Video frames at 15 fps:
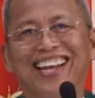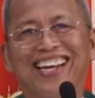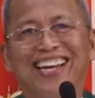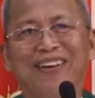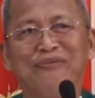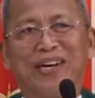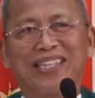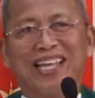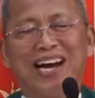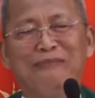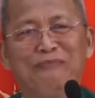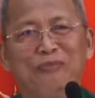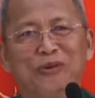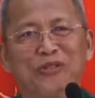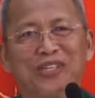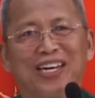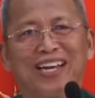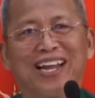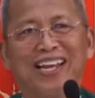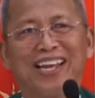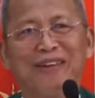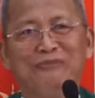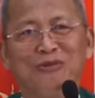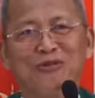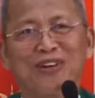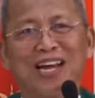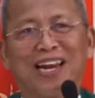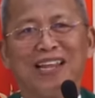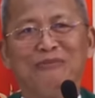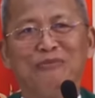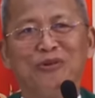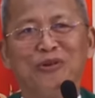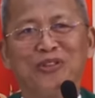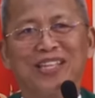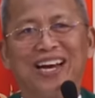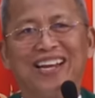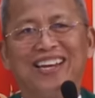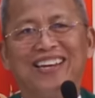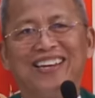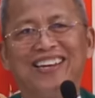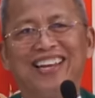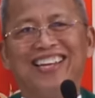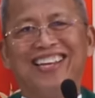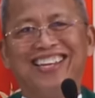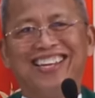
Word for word: Ing na matapos ra ng imong kalibutan.